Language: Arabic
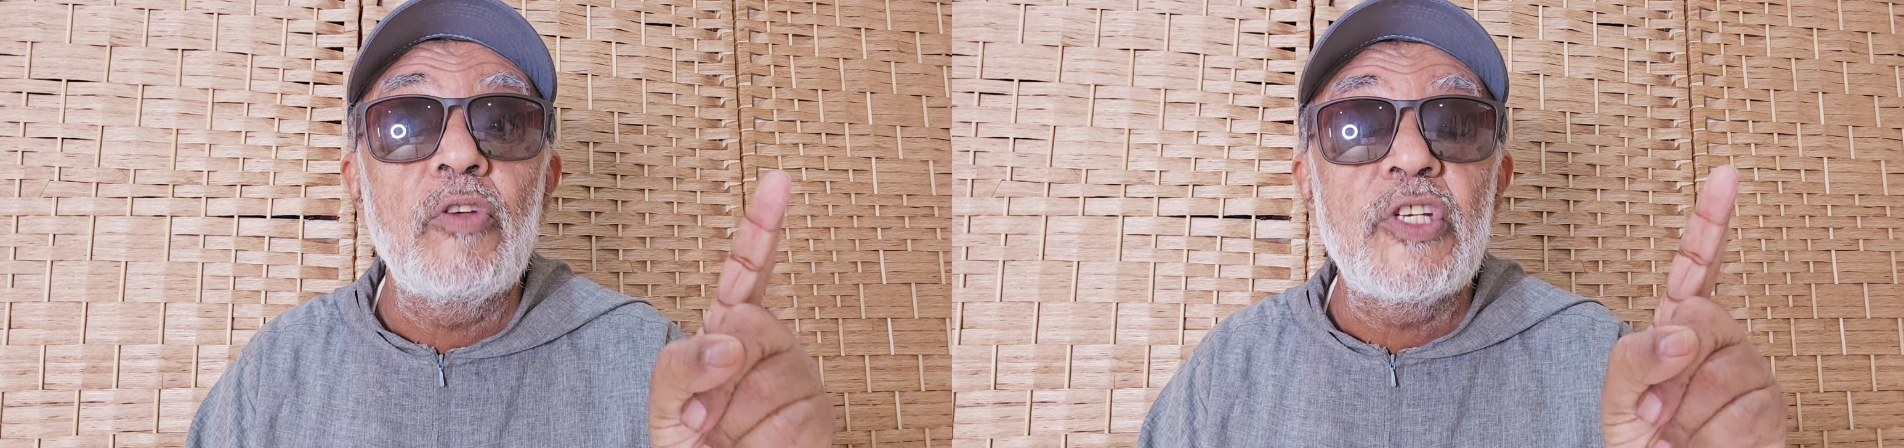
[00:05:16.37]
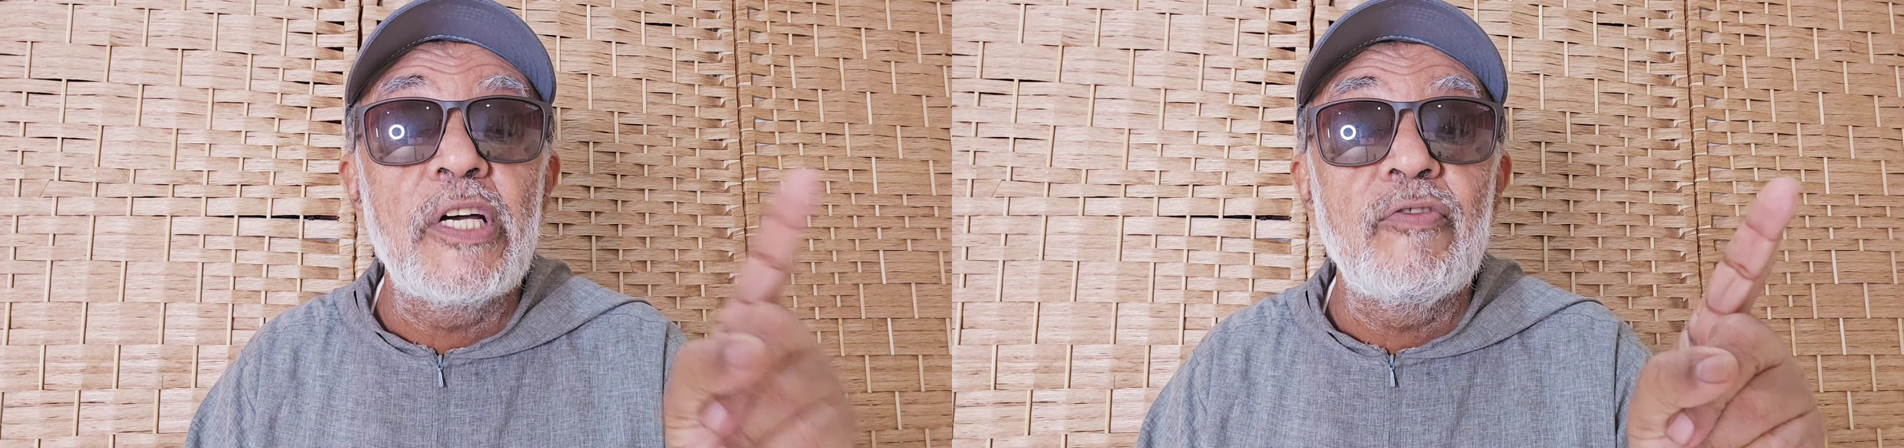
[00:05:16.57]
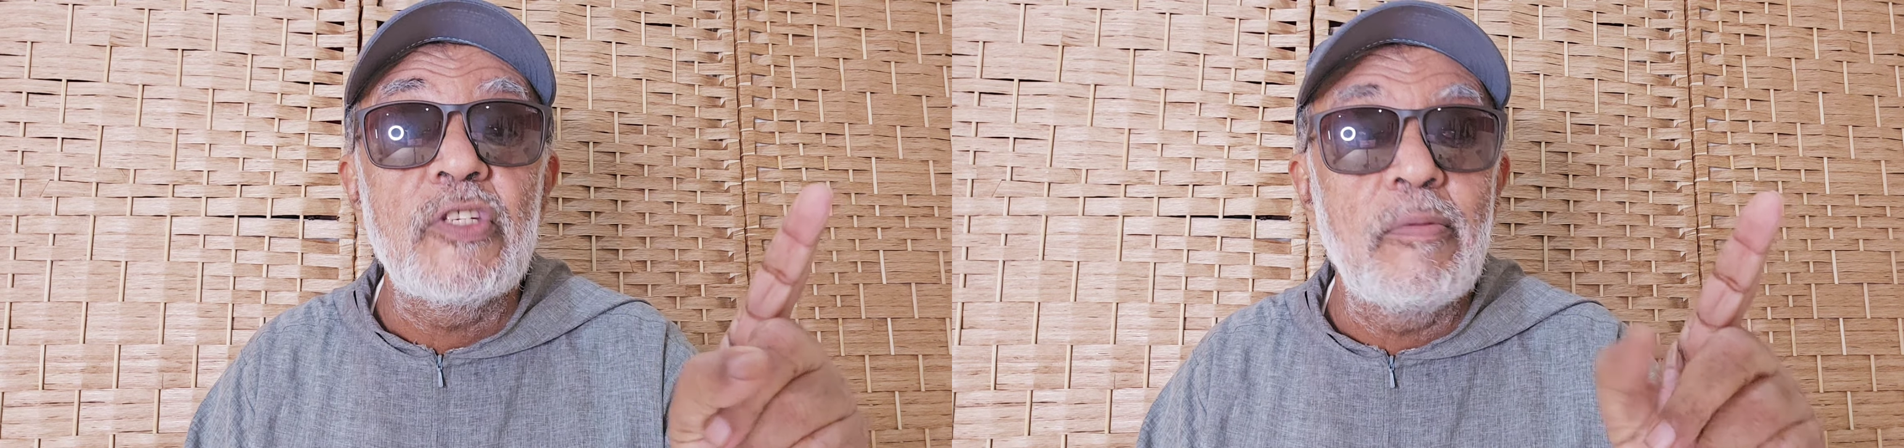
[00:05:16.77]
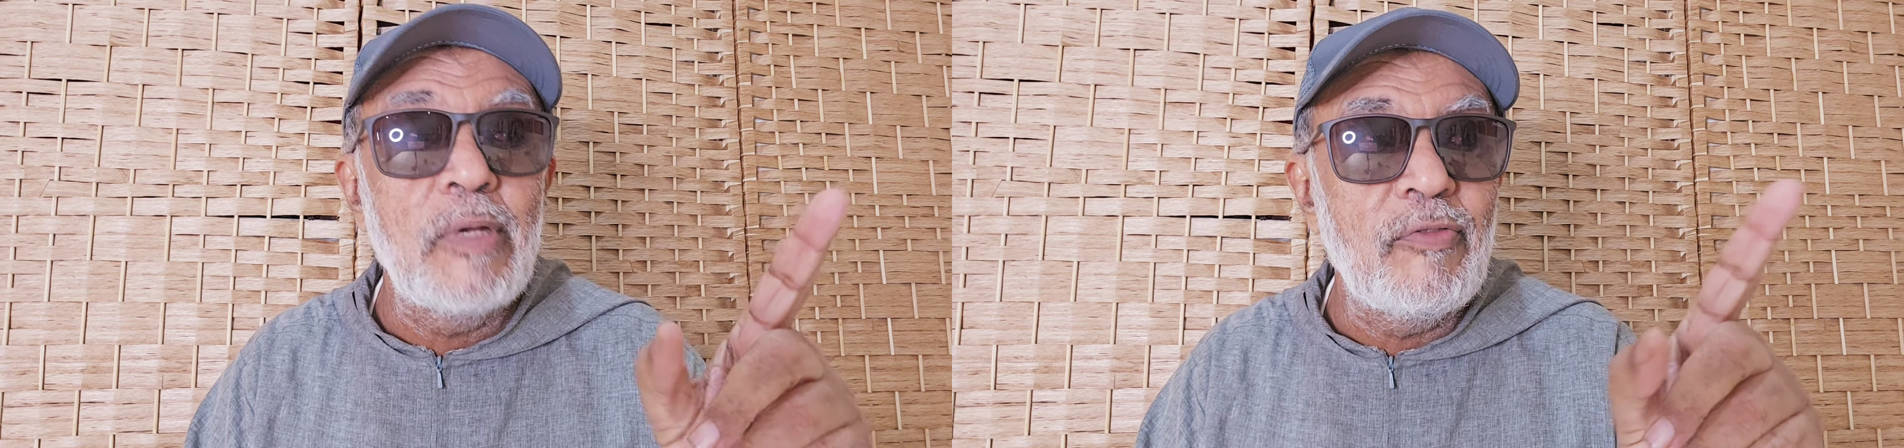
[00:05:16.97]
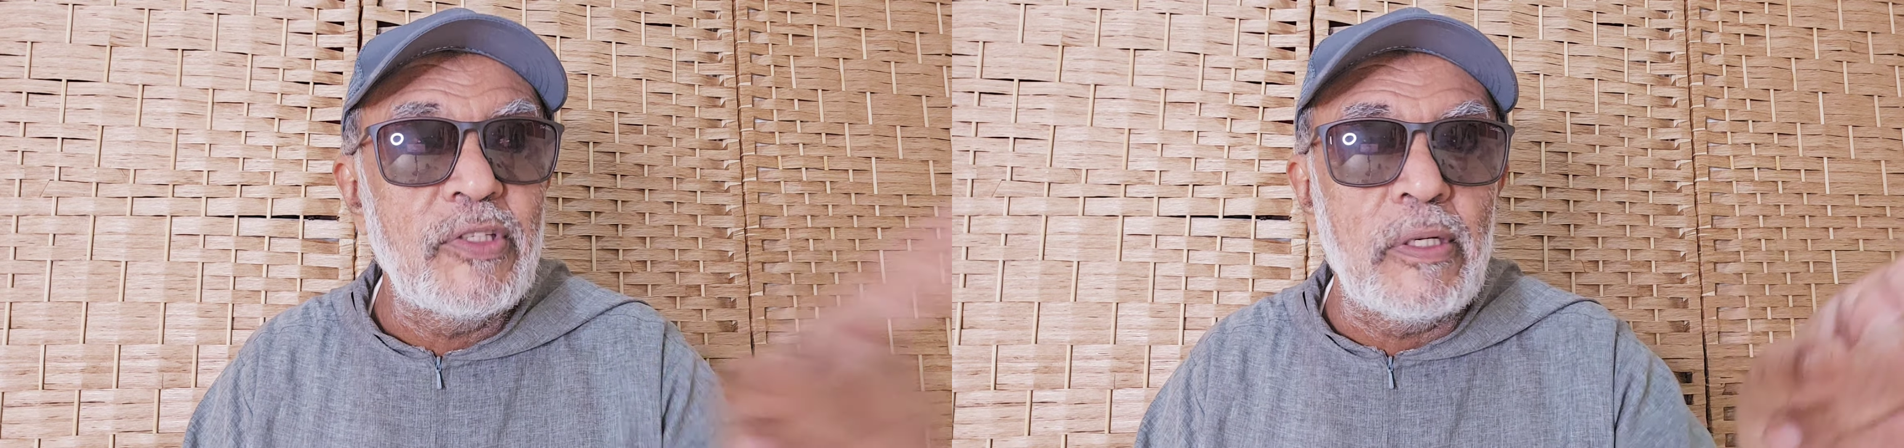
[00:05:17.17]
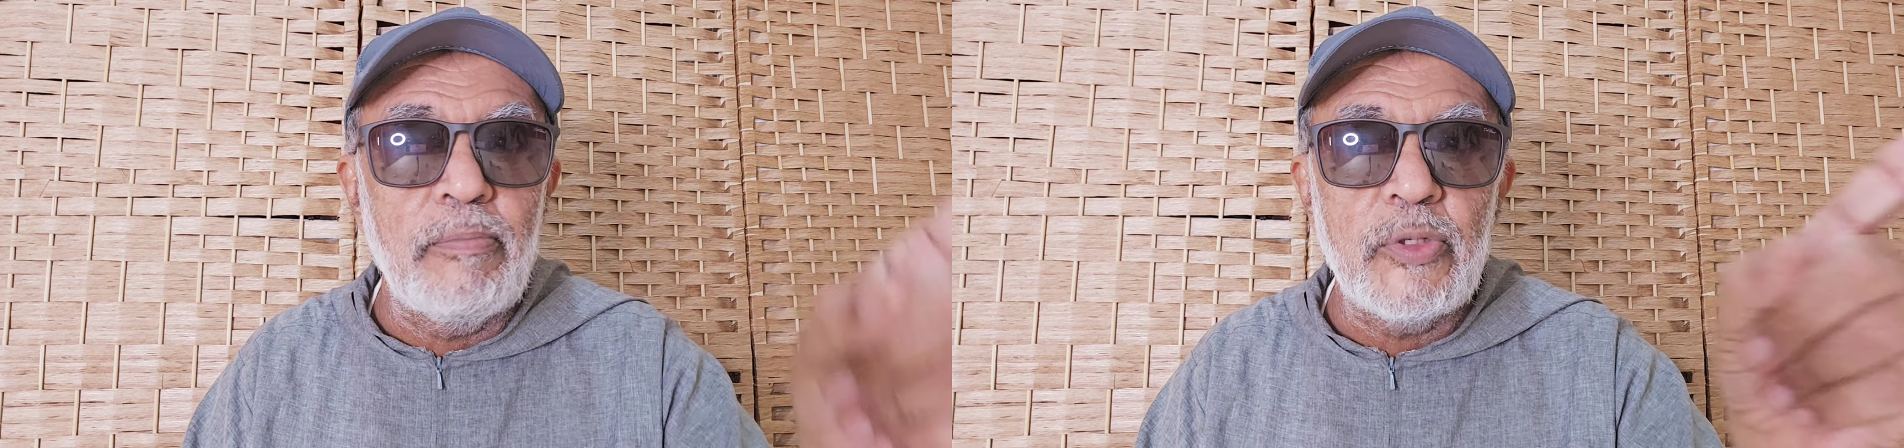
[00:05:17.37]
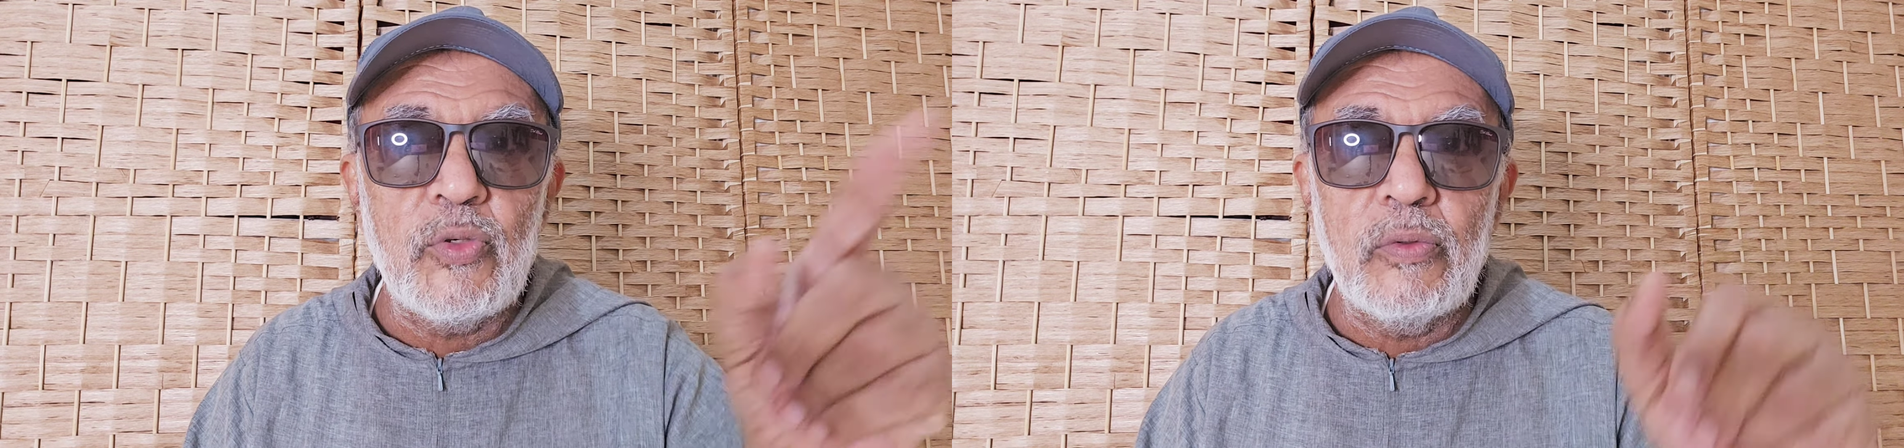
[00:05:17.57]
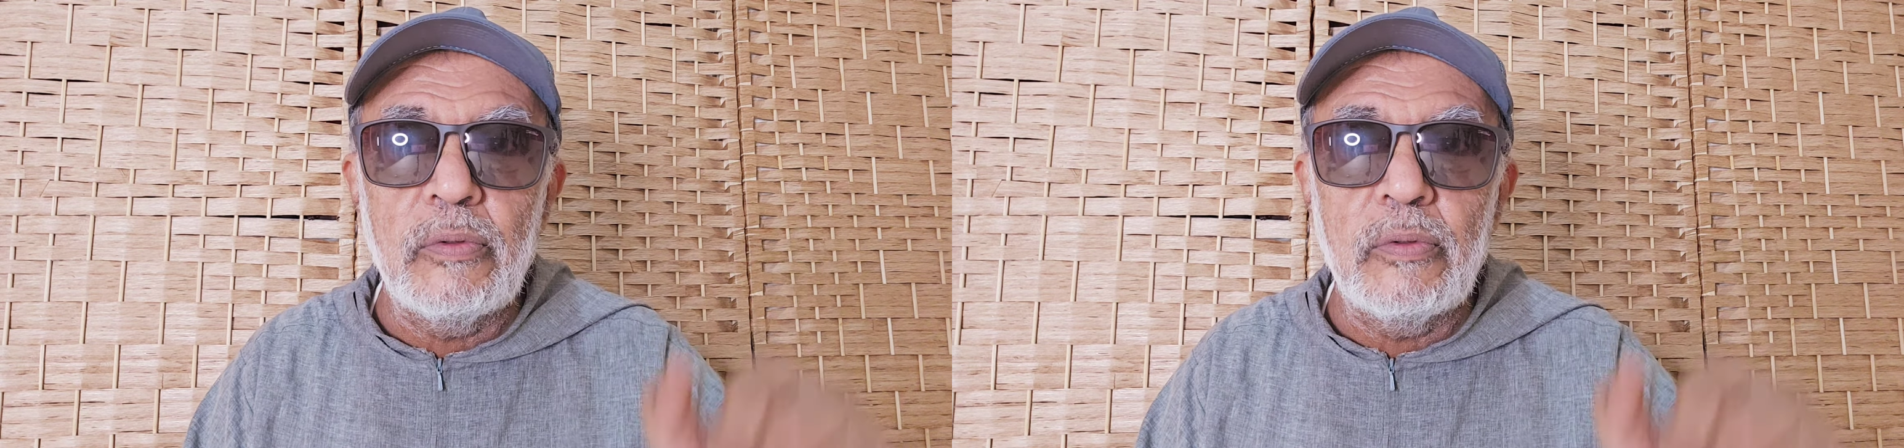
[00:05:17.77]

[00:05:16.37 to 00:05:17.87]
وجهاد في فتربصوا